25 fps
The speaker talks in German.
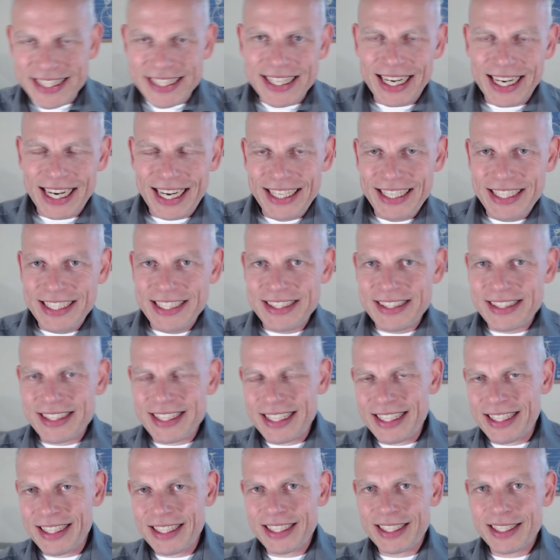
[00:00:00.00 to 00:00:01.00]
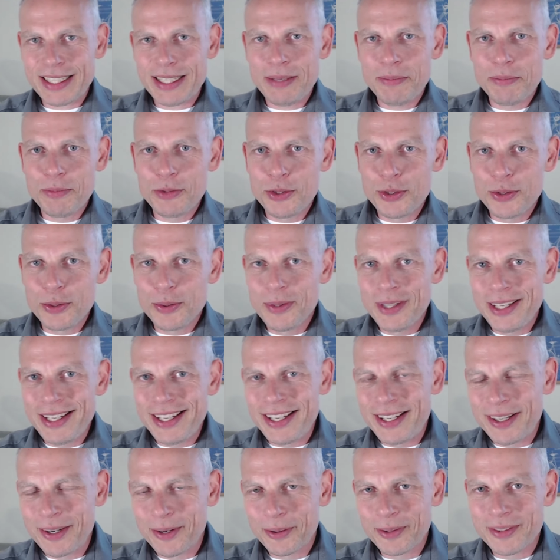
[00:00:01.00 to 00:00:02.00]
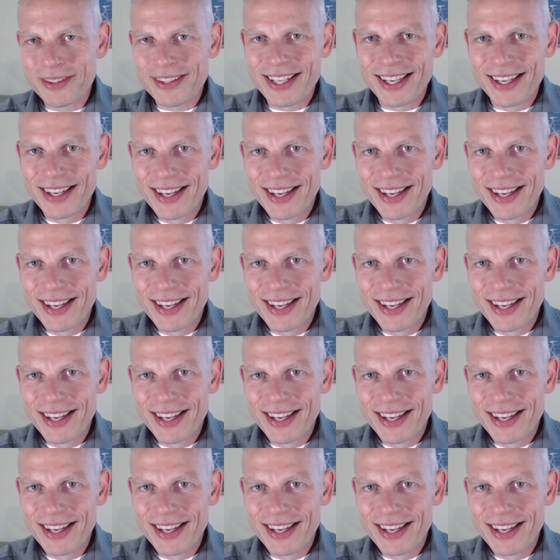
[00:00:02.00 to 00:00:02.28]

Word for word: Handelstag im Juli und